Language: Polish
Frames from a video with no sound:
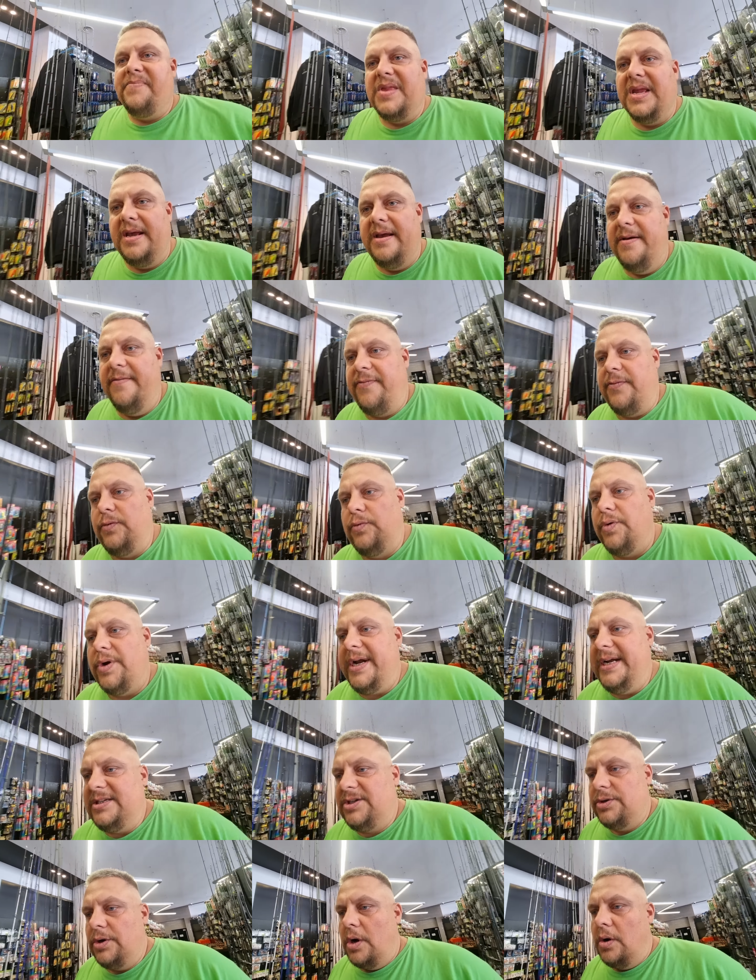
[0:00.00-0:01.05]
e, w
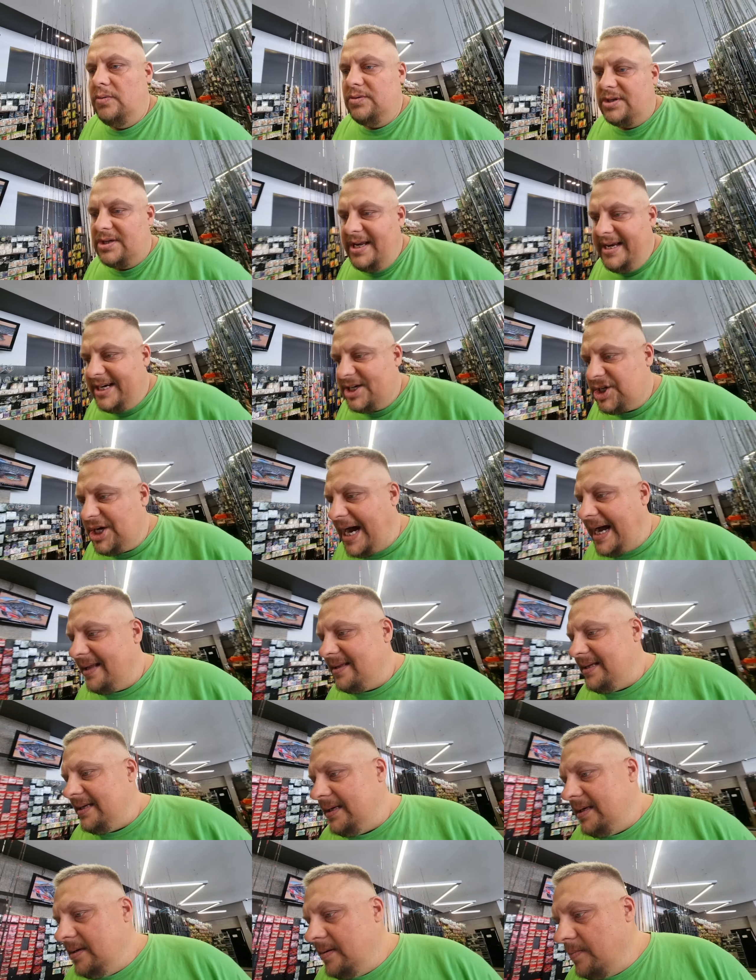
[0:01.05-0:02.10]
której są
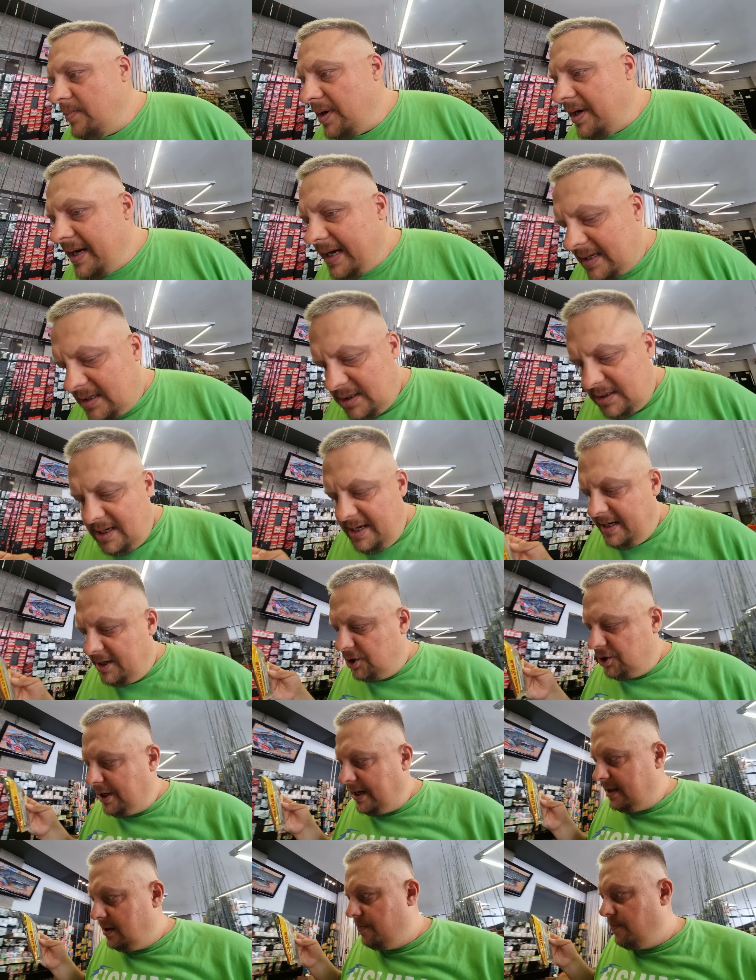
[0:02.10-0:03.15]
slikszady, bo jednak
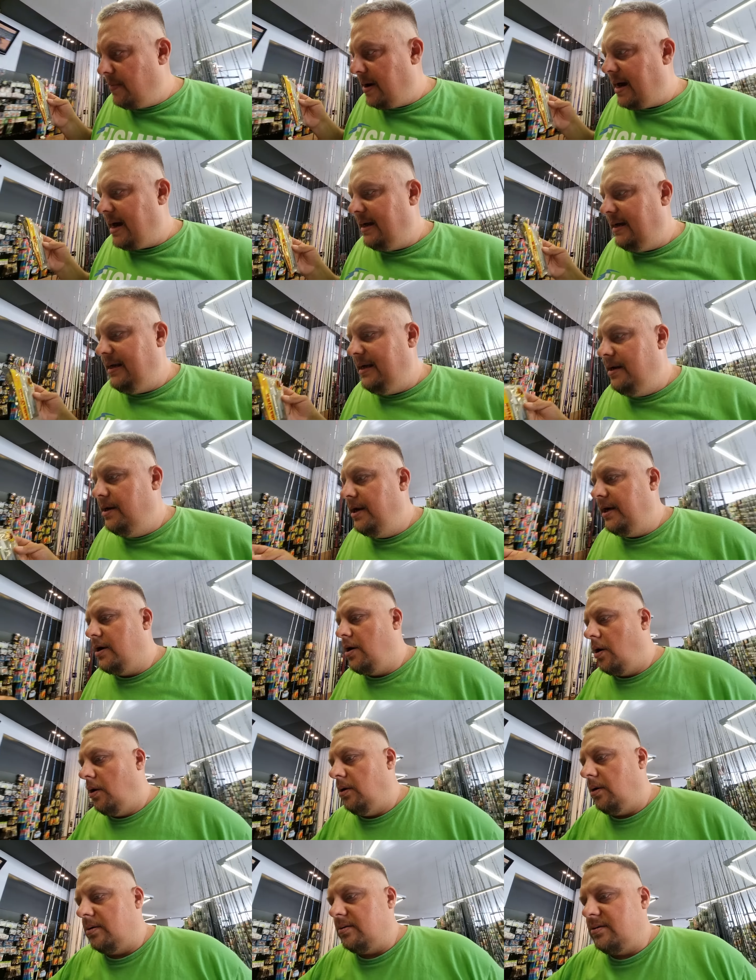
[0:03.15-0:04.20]
slikszad ma inny
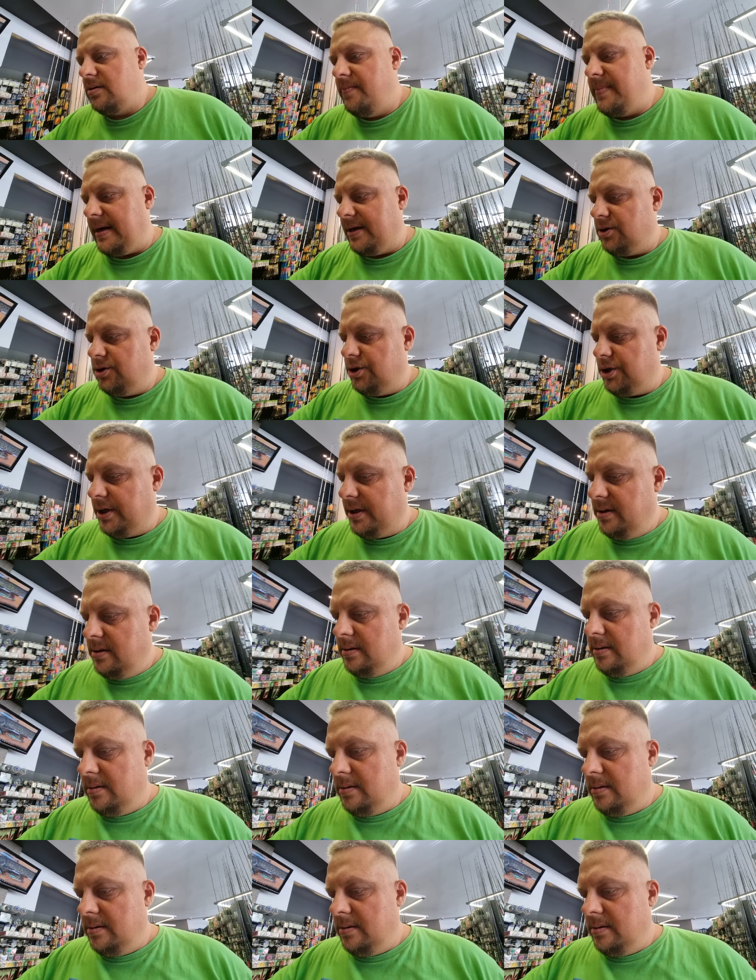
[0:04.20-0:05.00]
kolor, zobaczcie.